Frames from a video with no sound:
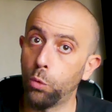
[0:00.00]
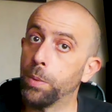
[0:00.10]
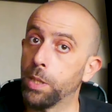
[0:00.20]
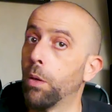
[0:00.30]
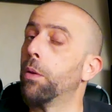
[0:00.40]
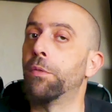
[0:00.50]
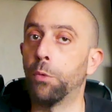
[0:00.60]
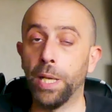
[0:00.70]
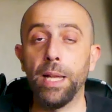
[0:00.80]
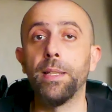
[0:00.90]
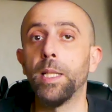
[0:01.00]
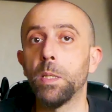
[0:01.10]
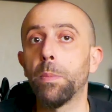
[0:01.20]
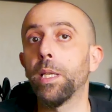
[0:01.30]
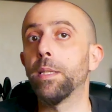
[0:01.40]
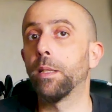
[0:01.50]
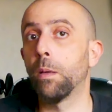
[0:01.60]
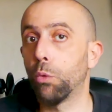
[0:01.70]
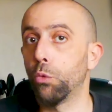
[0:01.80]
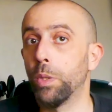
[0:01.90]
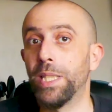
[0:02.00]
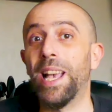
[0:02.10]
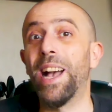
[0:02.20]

parce qu'il faut garder à l'esprit que c'est un produit qui